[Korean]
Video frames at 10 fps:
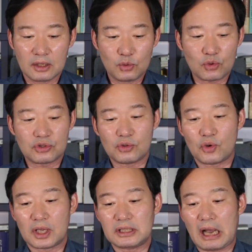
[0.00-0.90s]

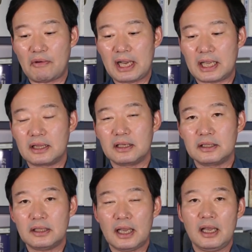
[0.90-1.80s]
녹취록에 나와
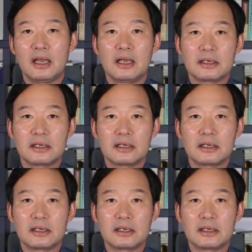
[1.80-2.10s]
있는데